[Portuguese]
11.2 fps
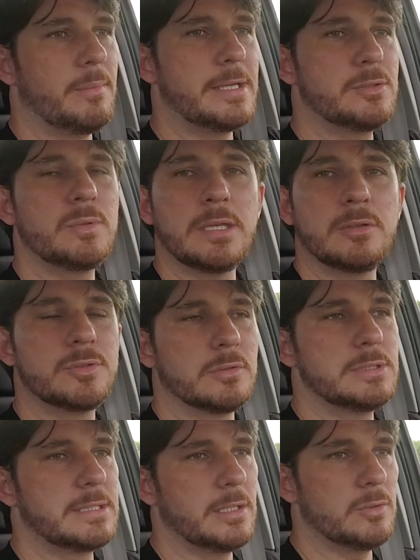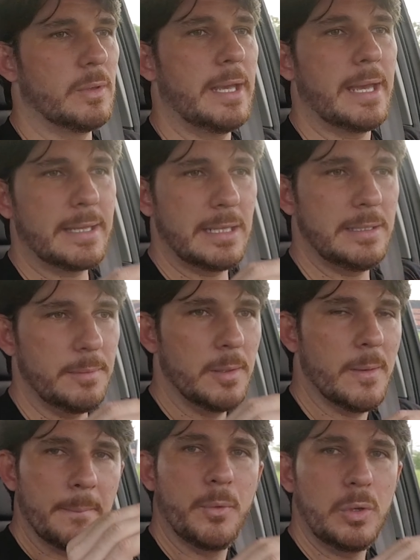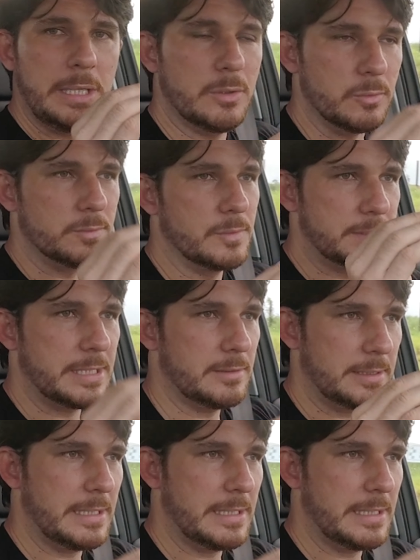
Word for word: Mas o que, que eu estou dizendo? É aquele pulinho, certo?